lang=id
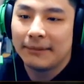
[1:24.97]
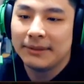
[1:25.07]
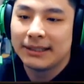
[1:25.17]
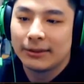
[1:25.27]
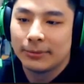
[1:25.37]
tidak
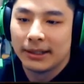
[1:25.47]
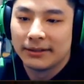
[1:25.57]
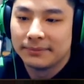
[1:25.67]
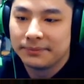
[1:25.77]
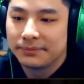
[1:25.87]
bisa itu bang.
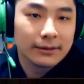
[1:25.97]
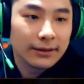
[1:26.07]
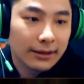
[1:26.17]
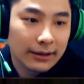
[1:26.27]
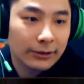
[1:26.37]

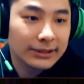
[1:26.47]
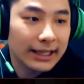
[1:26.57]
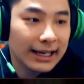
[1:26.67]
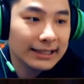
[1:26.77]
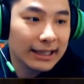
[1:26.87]
Harus
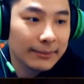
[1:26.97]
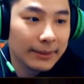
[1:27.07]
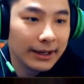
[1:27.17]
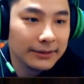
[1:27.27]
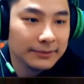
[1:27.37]
sering latihan bang ya.